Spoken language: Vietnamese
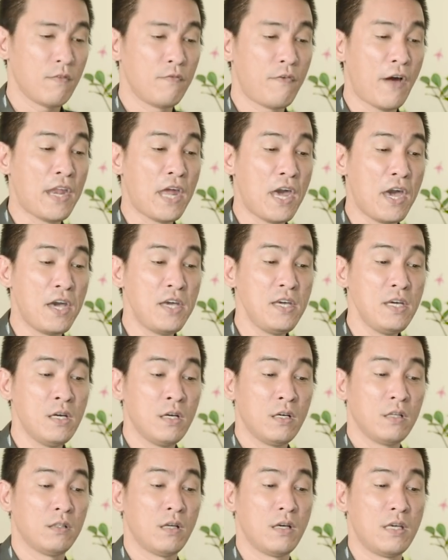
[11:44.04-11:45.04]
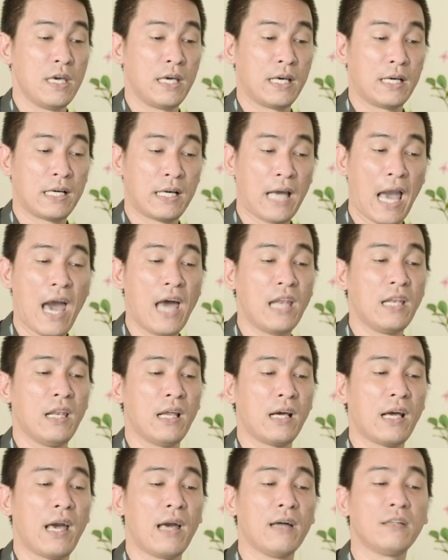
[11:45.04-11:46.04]
phải để ý thì việc cả anh
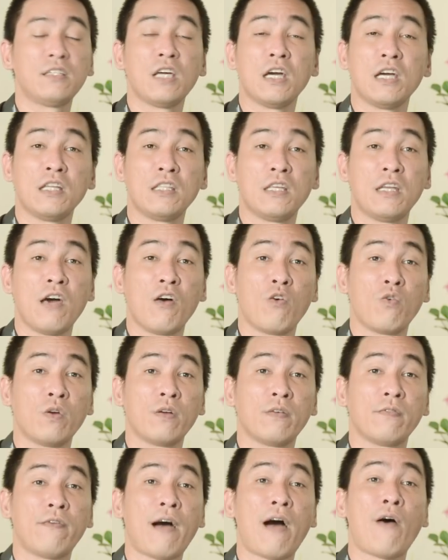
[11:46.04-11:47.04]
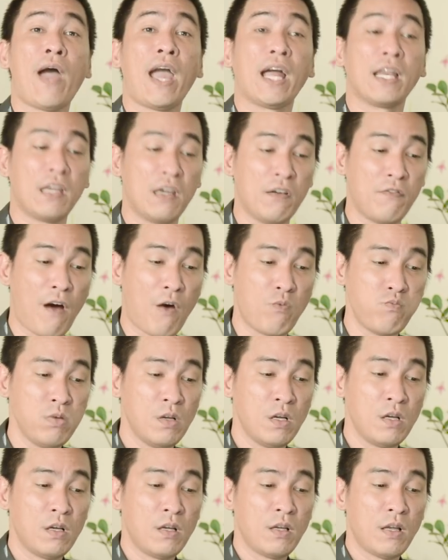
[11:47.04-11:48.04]
lẫn cả chị thì đều vào hàng địa võng
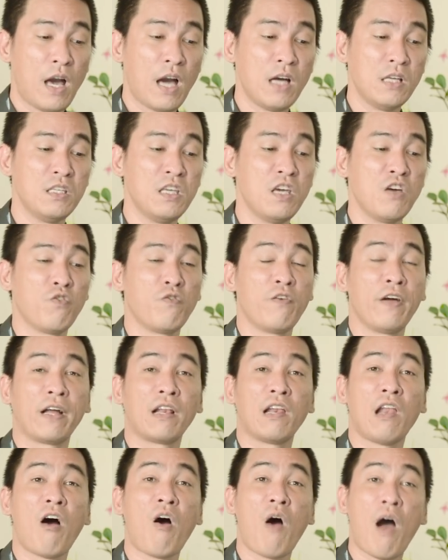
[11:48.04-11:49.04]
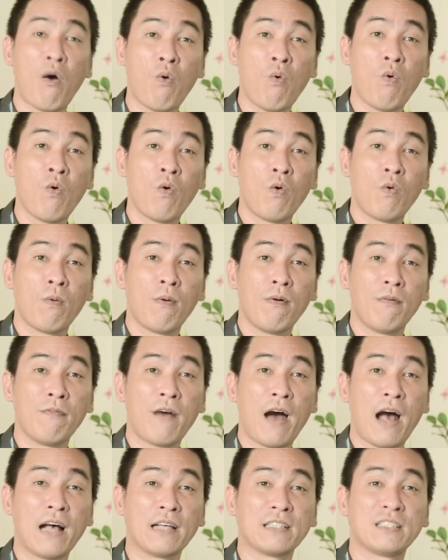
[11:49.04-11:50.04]
ha, nhiều việc lo âu
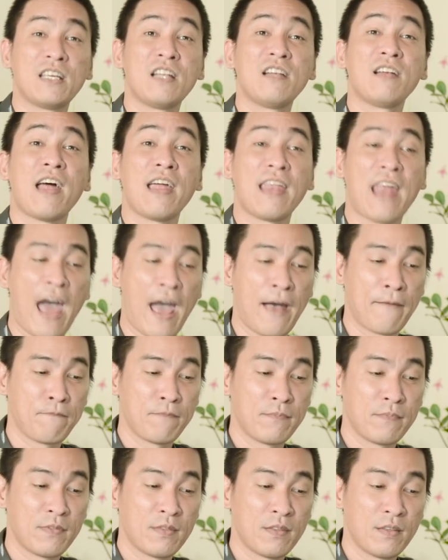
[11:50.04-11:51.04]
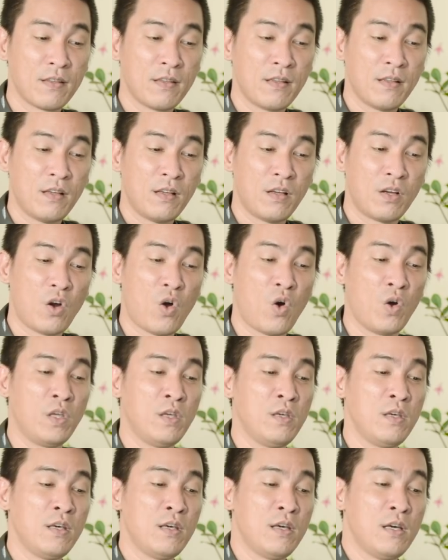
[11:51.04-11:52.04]
và xin rời rạc rồi
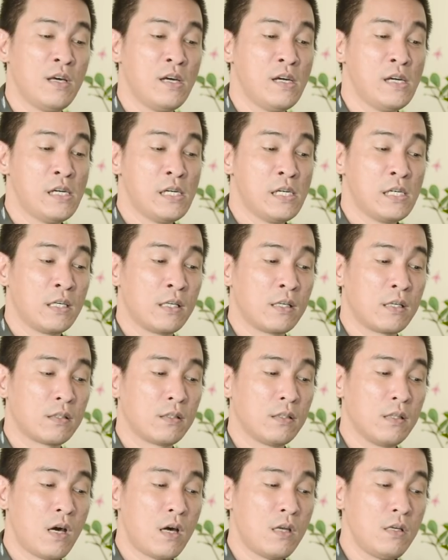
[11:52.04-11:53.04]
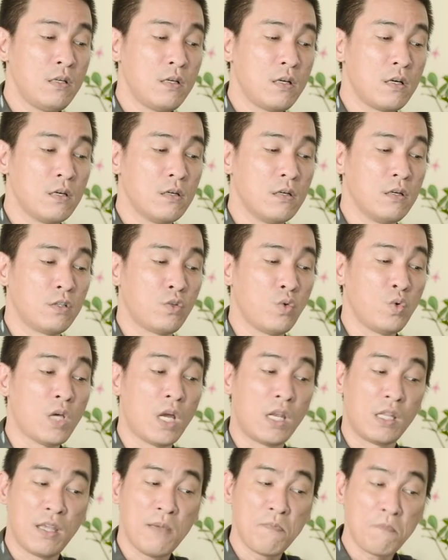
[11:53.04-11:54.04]
đến người tuổi
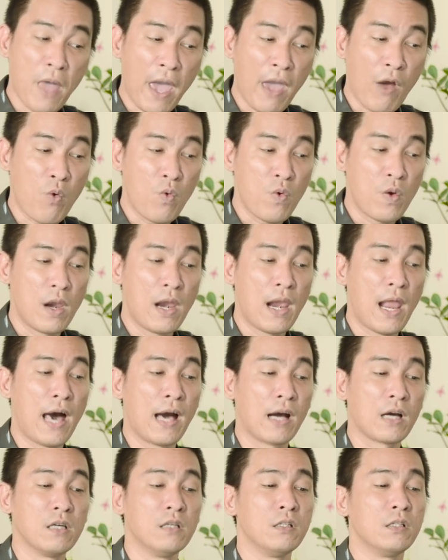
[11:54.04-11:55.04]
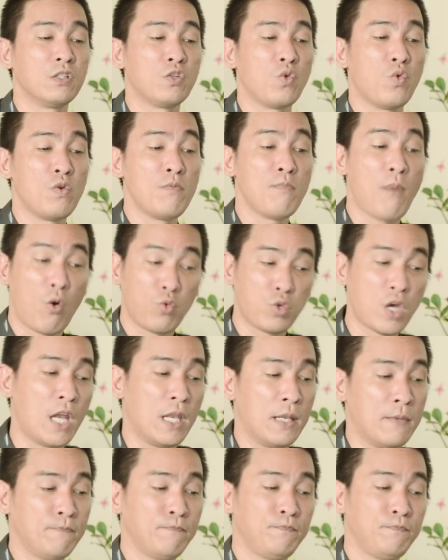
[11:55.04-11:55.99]
thìn tiếp theo là người tuổi mậu thìn